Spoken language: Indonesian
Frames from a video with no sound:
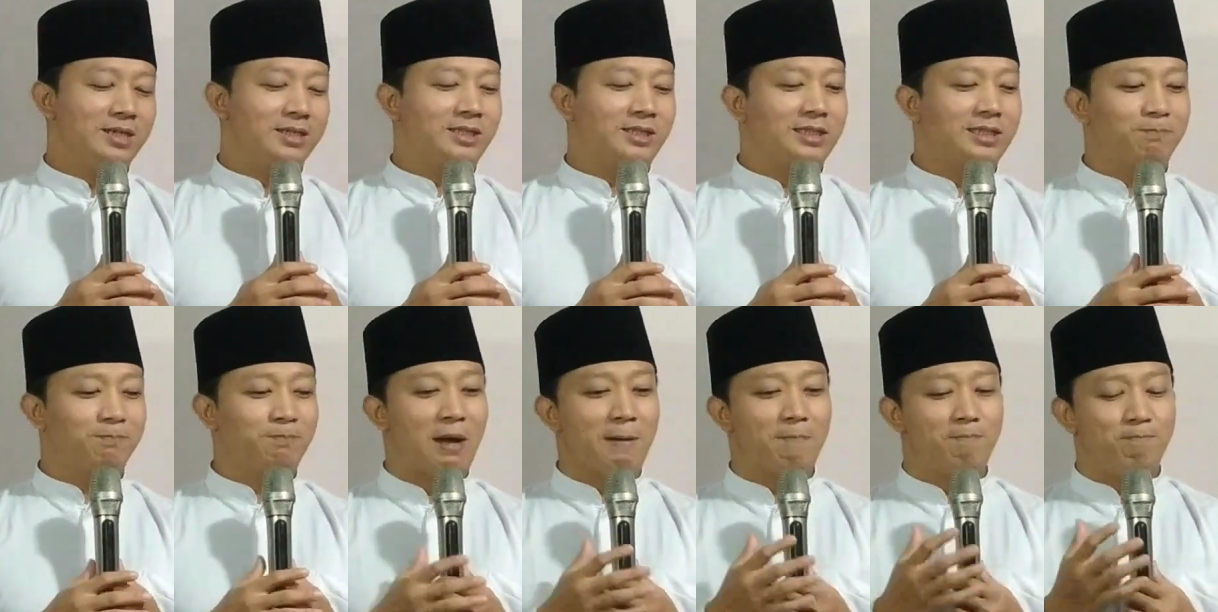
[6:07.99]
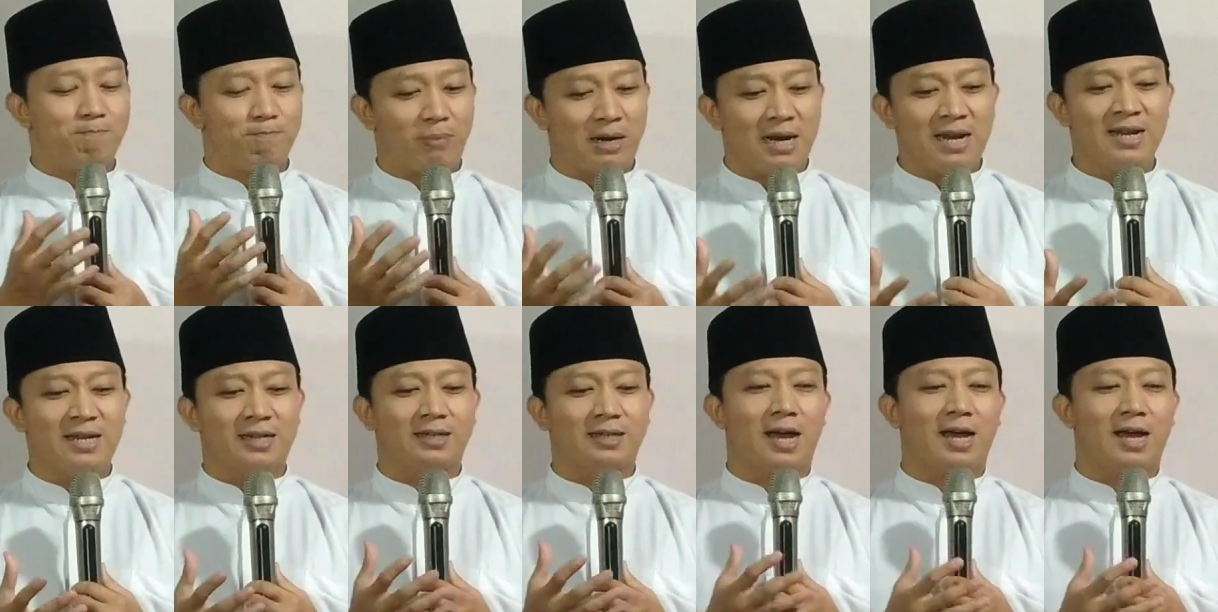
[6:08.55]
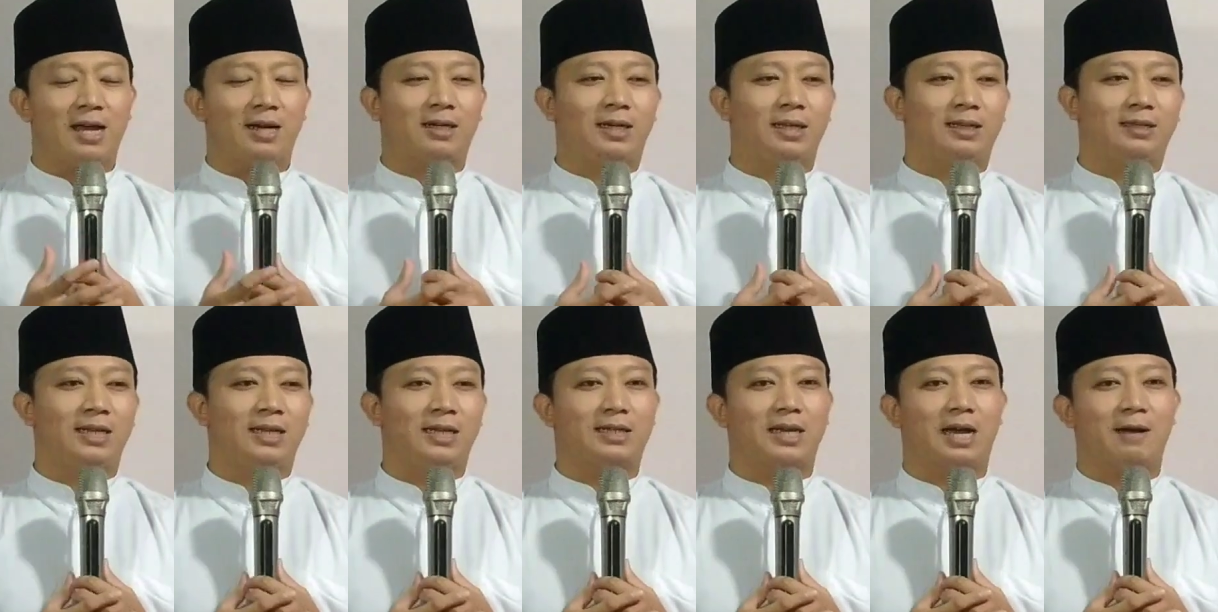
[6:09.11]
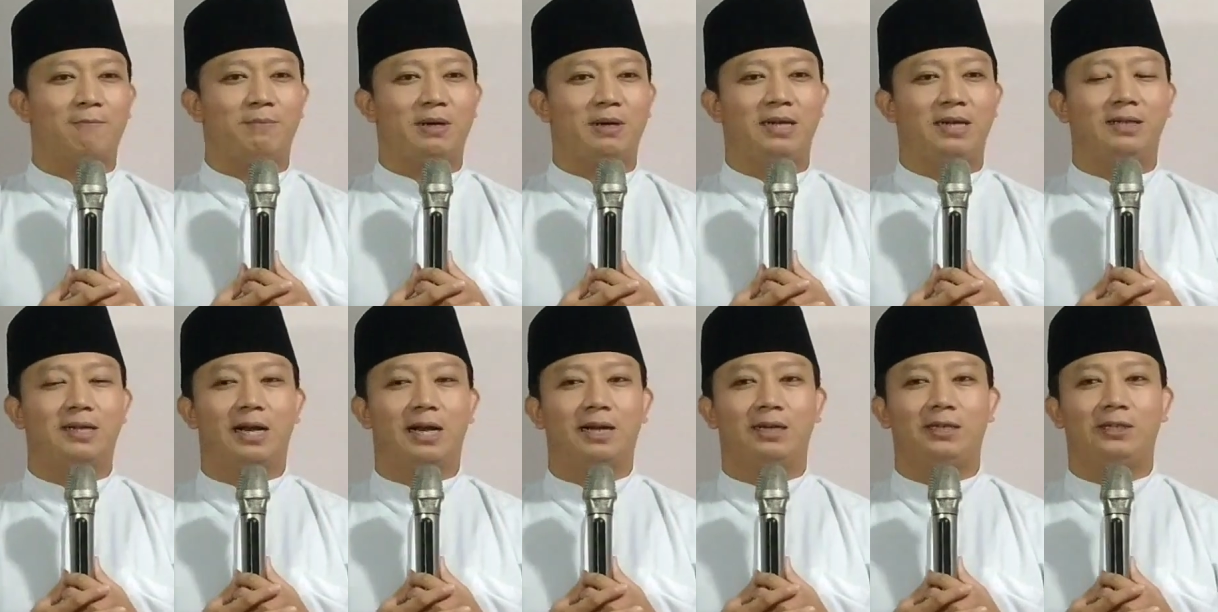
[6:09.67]
Sebab mereka ketika
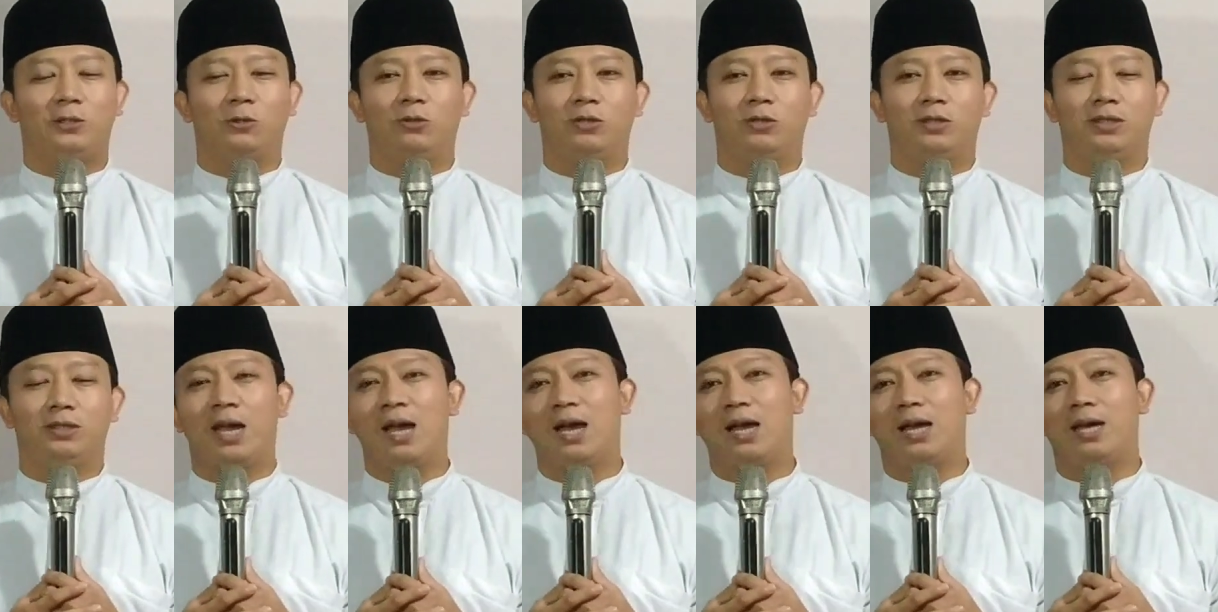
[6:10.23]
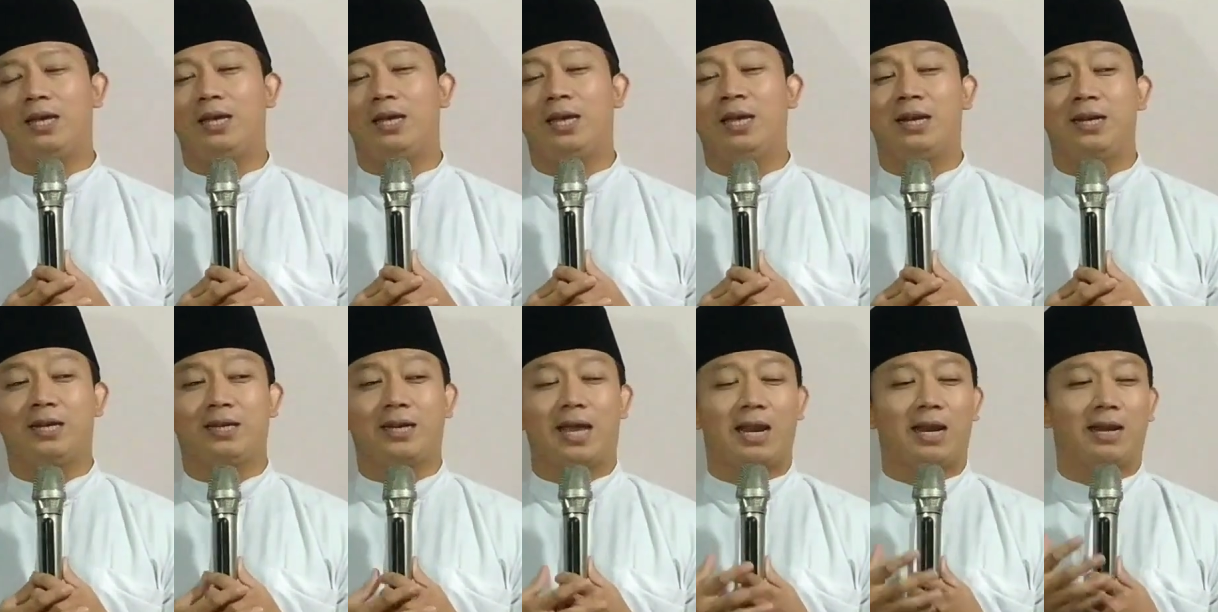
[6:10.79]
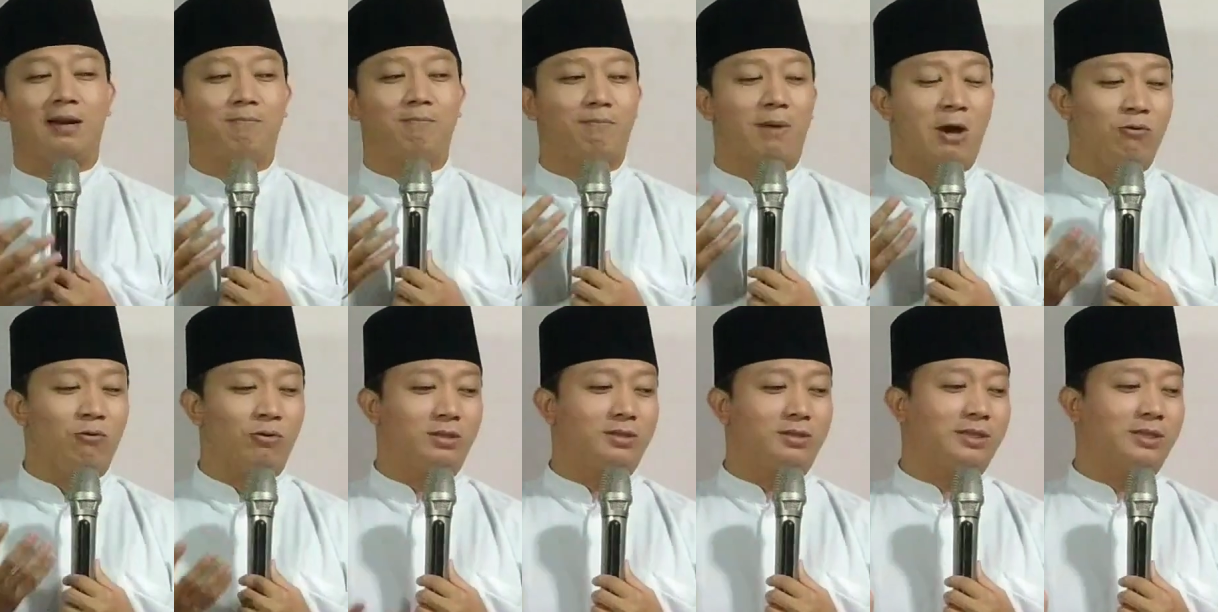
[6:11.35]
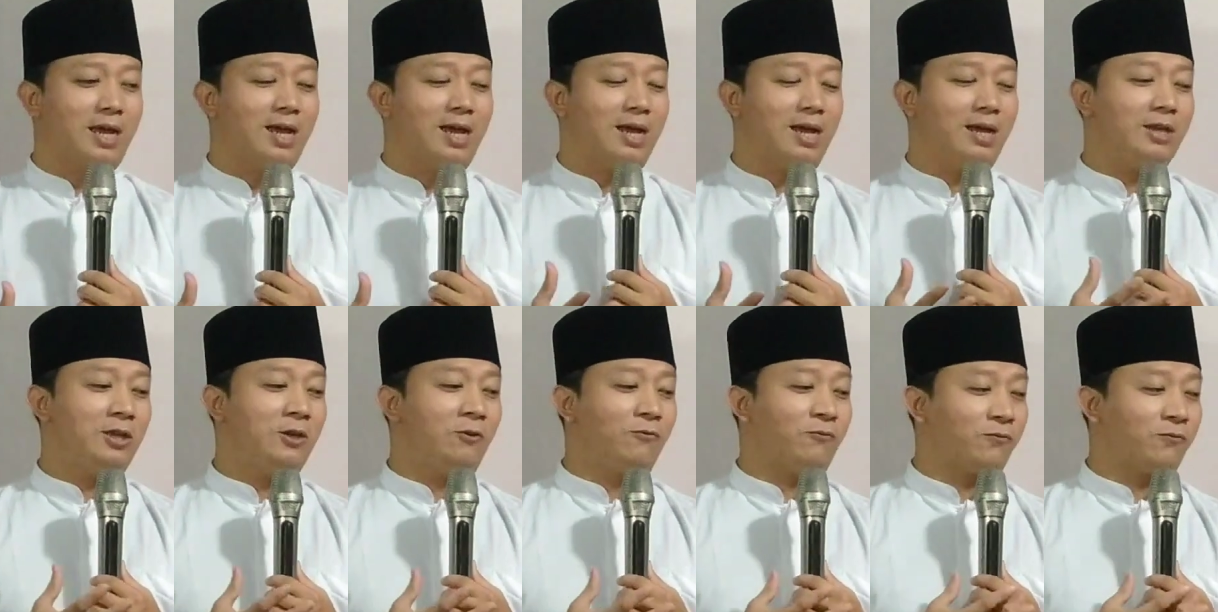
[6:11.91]
meninggal dunia innal
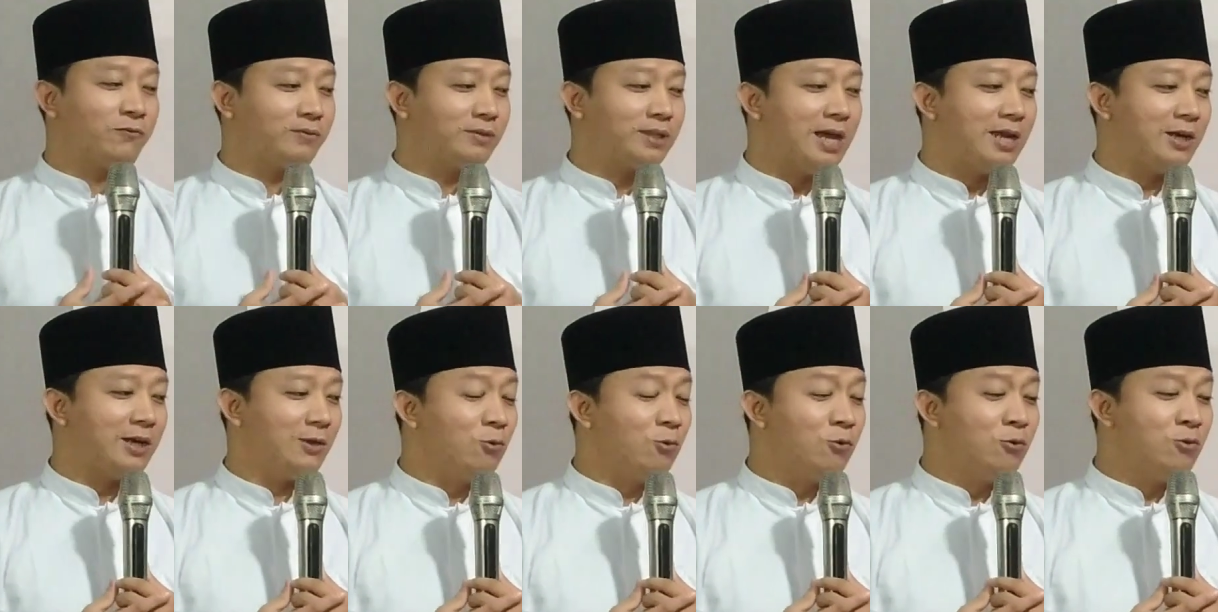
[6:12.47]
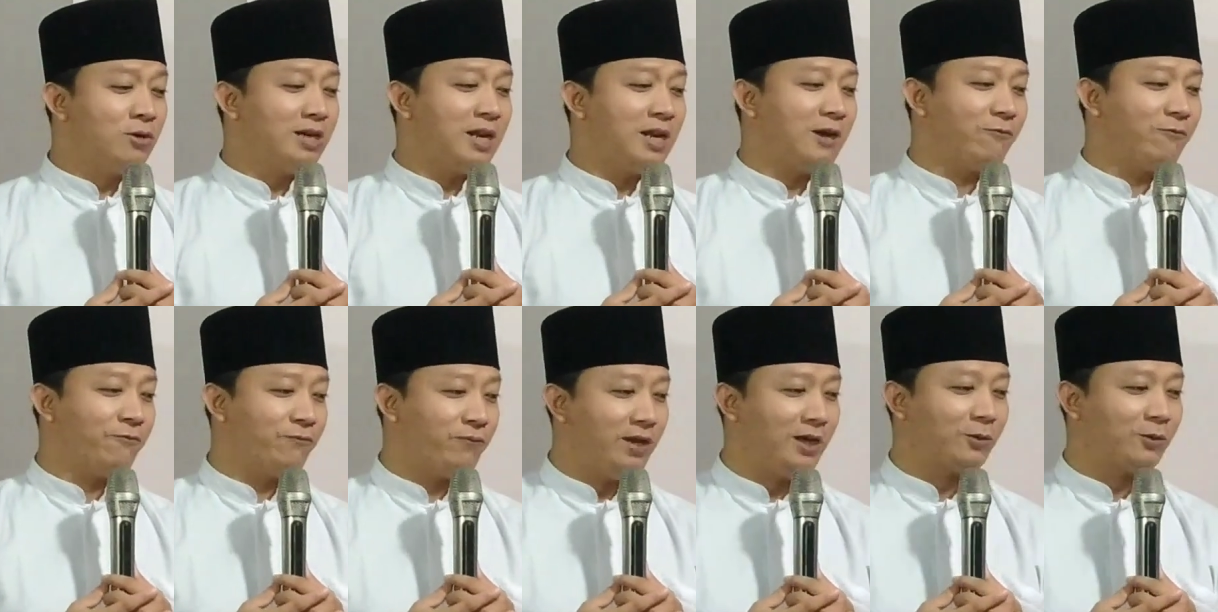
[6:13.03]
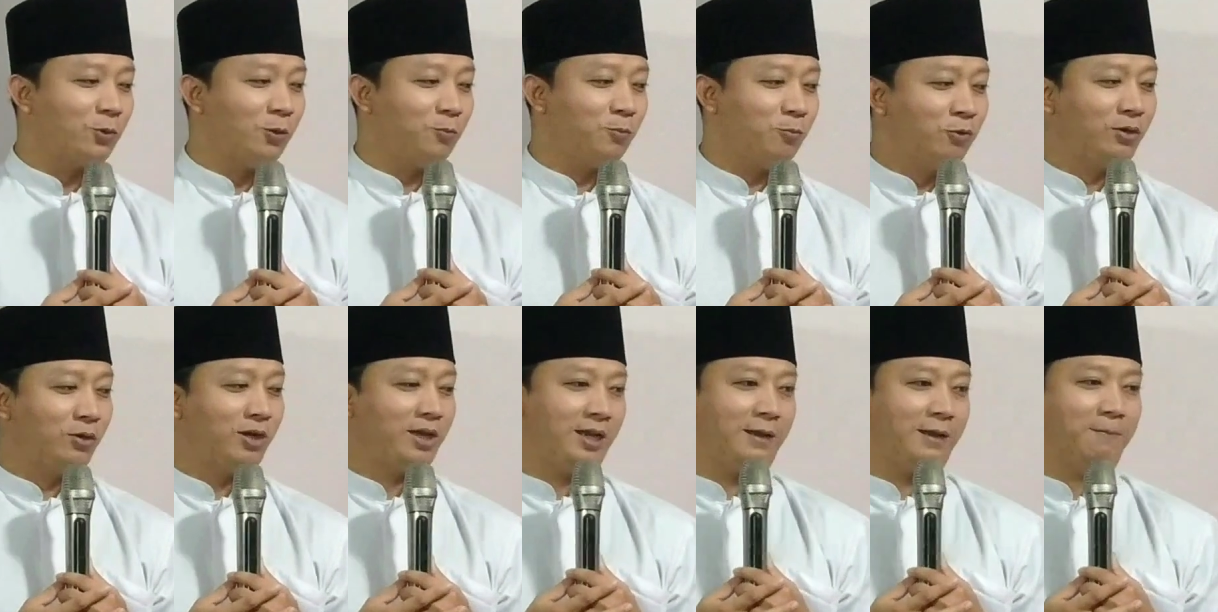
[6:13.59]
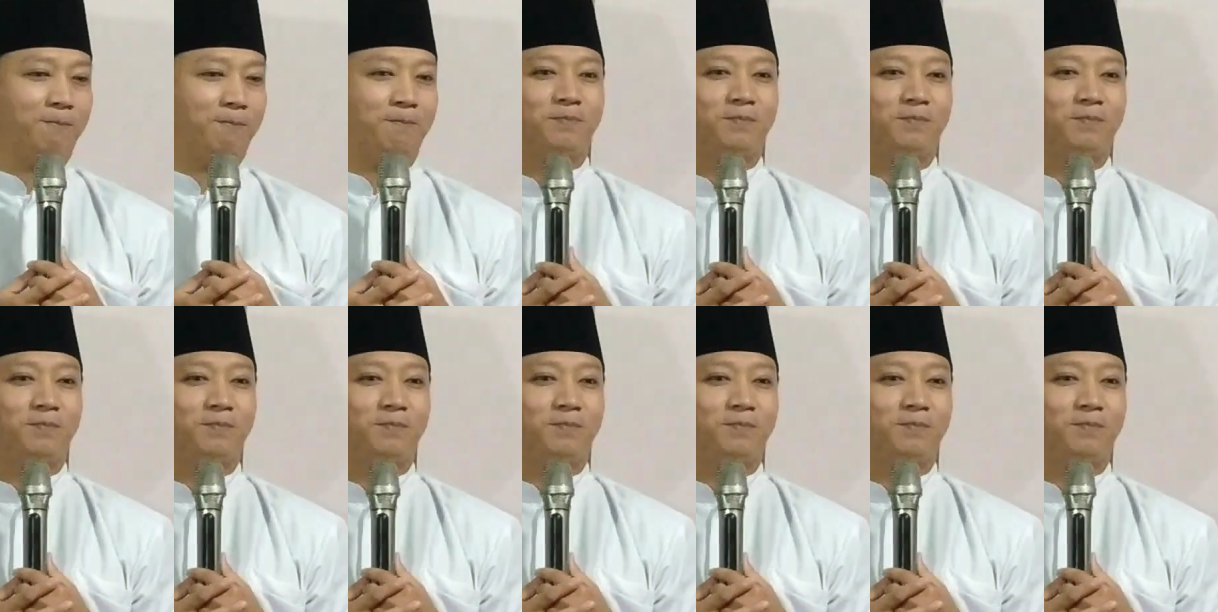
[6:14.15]
mauta yuftanuna fi kuburihim.